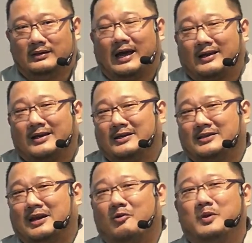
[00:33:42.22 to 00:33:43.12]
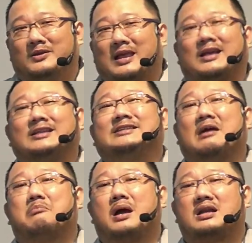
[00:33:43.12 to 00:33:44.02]
Daging ini selalu minta
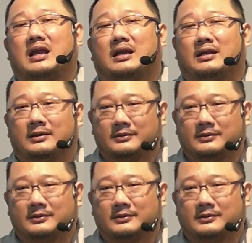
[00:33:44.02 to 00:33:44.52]
kenyamanan.